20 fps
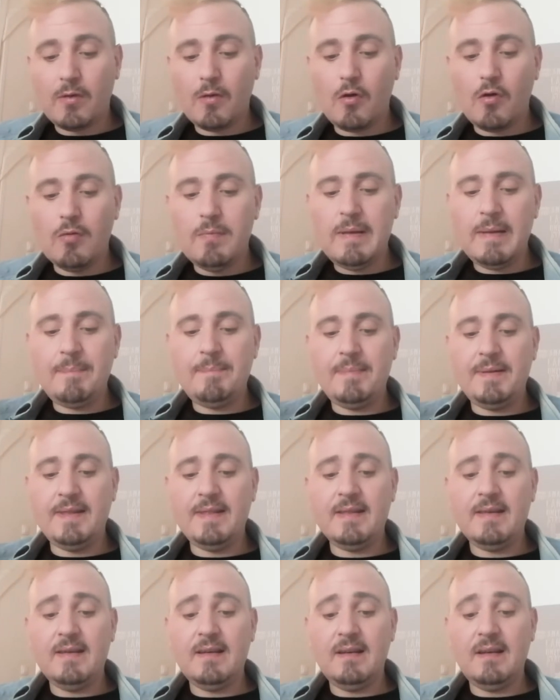
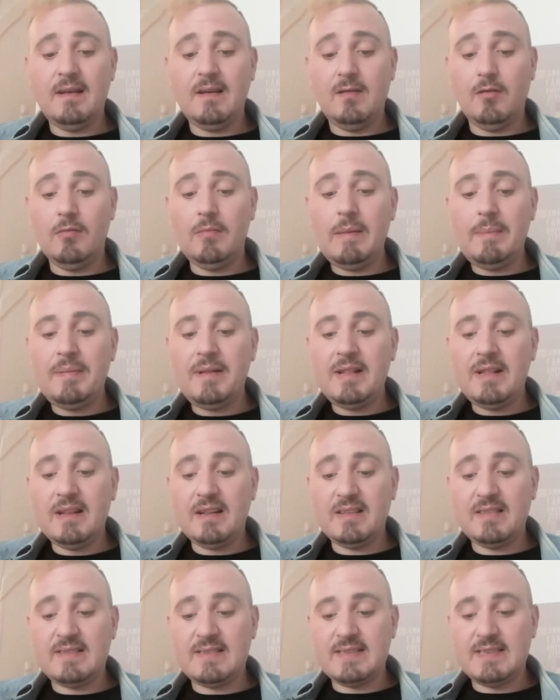aubépine, aubépine
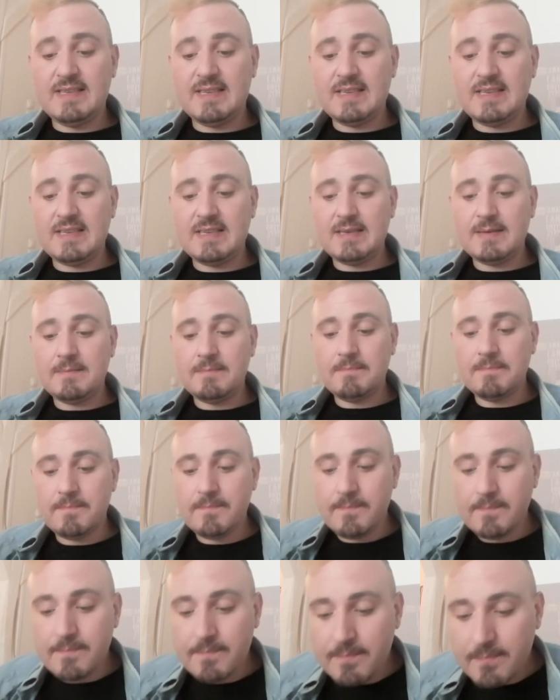linstique,
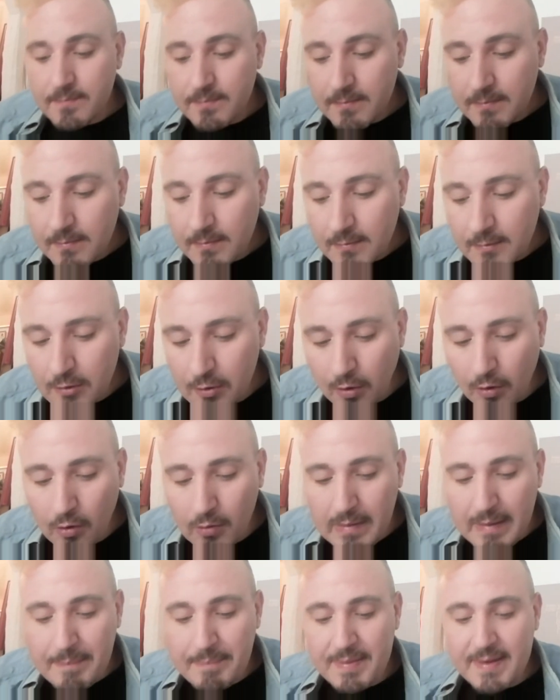non
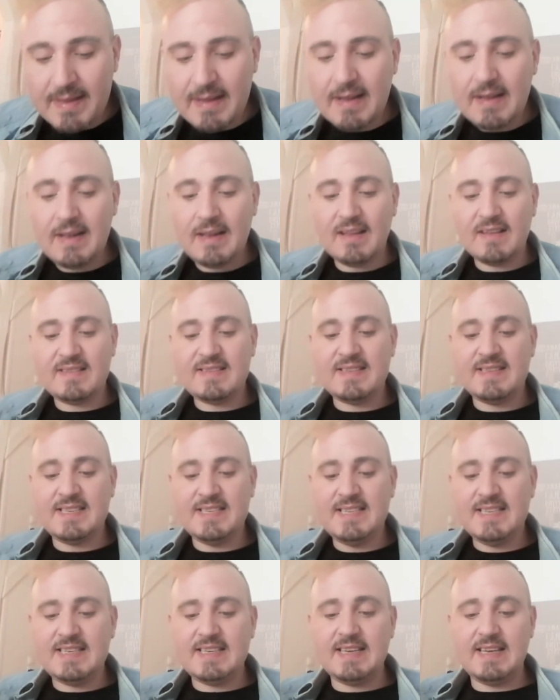aubépine,
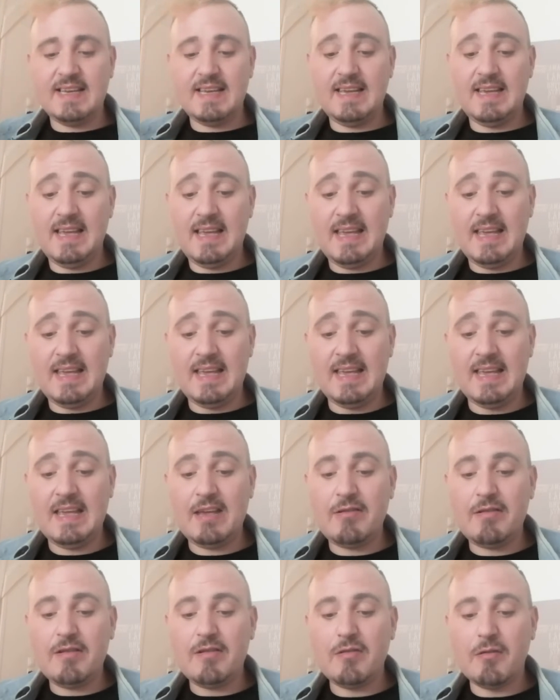linstique et
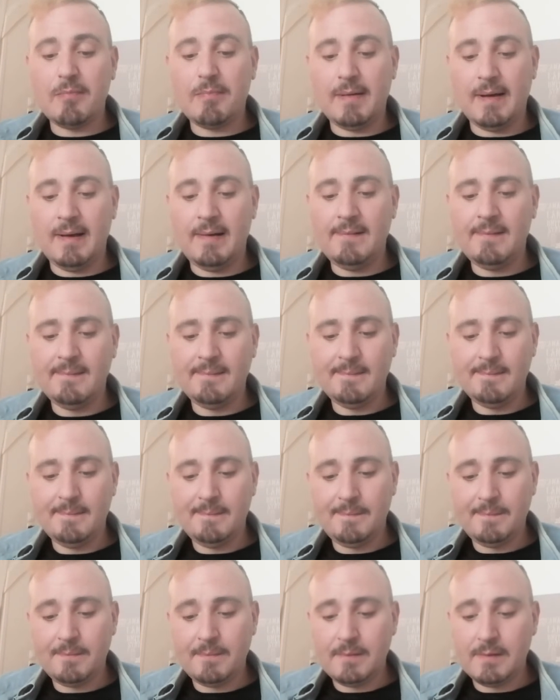aiguille de pin.
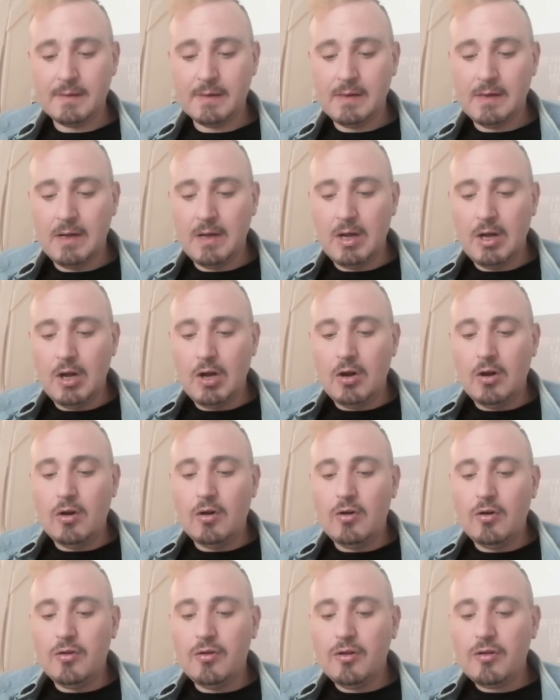
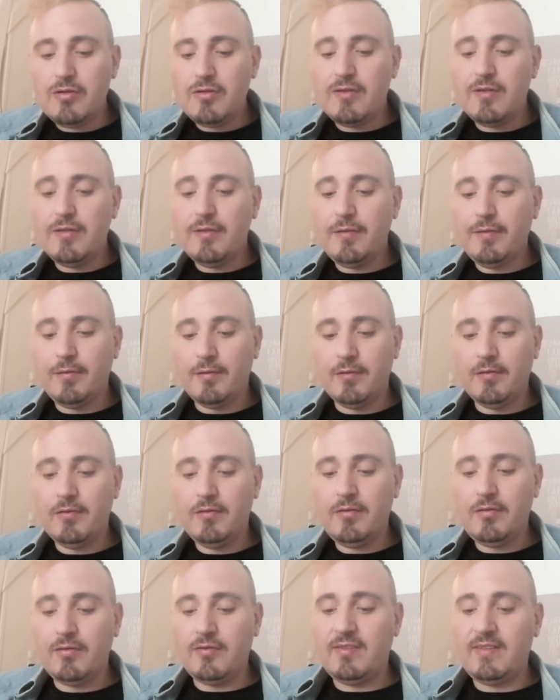Les notes de
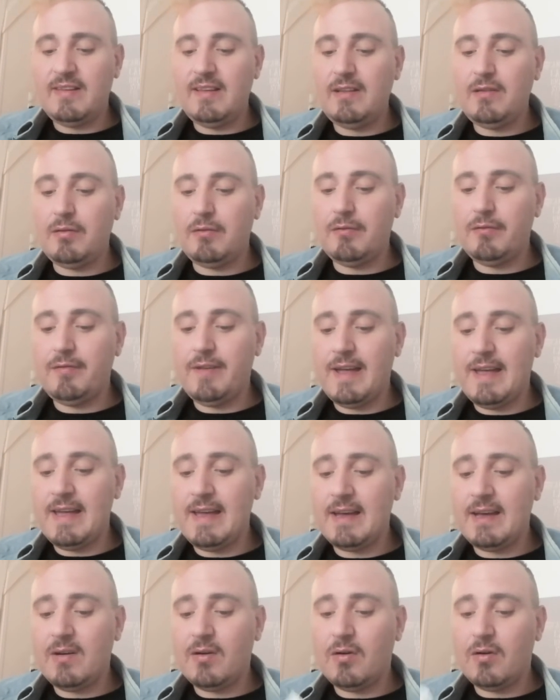fond sont citron
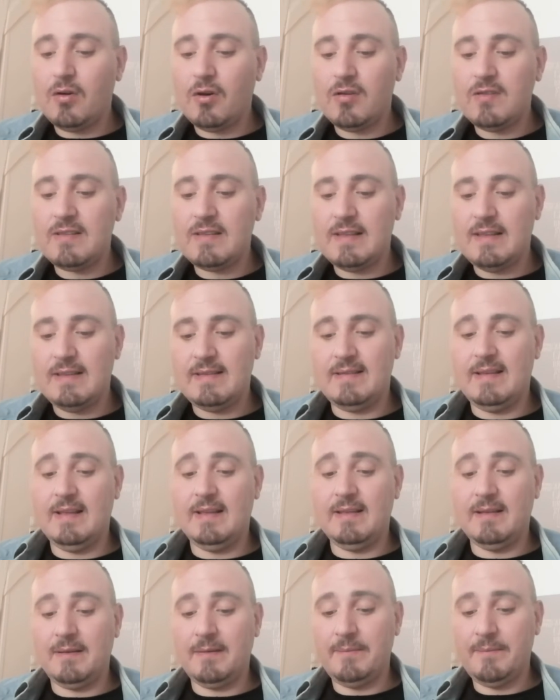vert, rose et
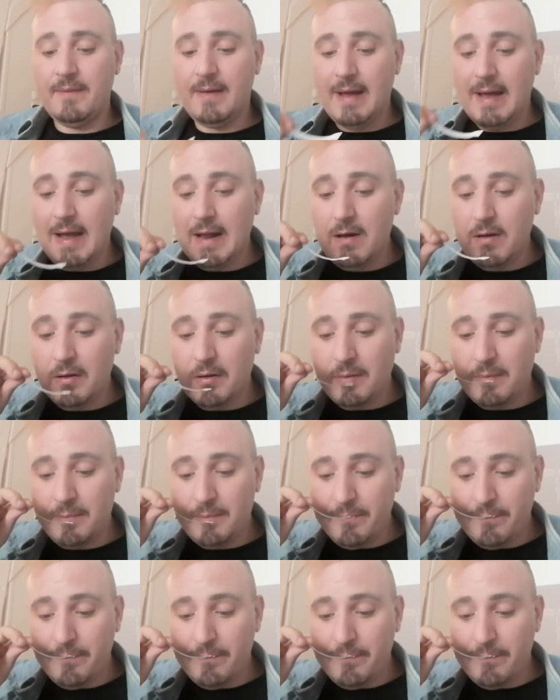cèdre. Alors,